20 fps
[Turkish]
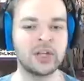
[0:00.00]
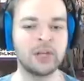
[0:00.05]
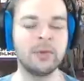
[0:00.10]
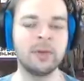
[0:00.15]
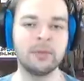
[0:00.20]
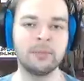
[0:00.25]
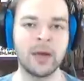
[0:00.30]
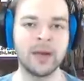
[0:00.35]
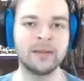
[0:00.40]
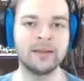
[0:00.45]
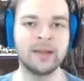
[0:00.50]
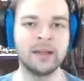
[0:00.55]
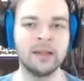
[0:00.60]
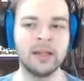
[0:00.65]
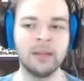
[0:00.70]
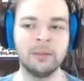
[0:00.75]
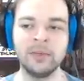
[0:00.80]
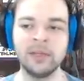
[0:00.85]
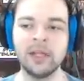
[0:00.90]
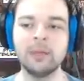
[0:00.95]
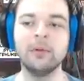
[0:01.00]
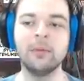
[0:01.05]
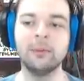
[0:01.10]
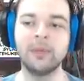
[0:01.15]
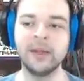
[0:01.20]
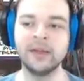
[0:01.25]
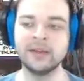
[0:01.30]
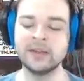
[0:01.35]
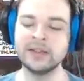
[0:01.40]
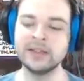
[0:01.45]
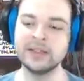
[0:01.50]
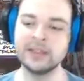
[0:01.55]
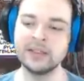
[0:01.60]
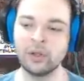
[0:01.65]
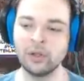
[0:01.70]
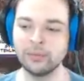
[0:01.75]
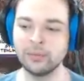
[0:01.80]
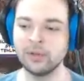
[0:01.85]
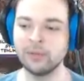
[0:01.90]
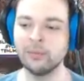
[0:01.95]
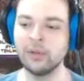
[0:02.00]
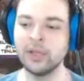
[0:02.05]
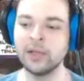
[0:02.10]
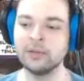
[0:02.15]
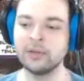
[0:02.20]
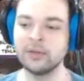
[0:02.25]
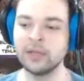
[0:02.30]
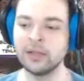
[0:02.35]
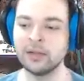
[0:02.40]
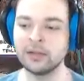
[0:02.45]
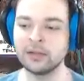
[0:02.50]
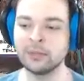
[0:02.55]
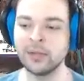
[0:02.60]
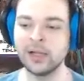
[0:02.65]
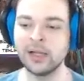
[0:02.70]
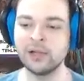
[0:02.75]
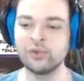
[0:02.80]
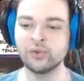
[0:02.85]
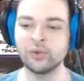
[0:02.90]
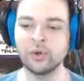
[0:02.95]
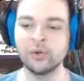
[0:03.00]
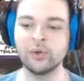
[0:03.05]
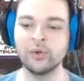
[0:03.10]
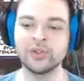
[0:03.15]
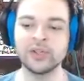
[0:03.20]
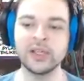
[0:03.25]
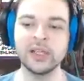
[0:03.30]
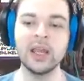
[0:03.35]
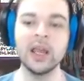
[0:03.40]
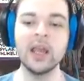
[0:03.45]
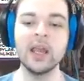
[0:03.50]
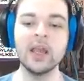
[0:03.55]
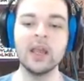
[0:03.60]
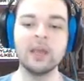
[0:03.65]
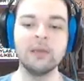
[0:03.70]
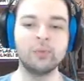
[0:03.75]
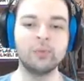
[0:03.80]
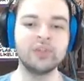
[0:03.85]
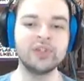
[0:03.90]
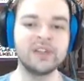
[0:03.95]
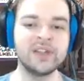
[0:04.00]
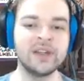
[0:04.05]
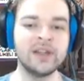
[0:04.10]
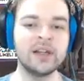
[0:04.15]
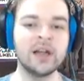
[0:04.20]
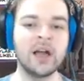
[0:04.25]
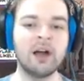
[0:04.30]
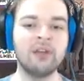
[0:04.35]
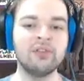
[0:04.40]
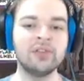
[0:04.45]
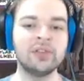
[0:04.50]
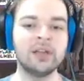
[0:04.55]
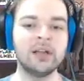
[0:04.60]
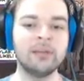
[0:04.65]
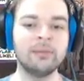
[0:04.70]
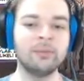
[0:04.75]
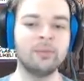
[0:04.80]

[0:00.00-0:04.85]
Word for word: bir maddeydi emin değilim ama petrisit olma ihtimali çok yüksek. Bu sihir avcıları bu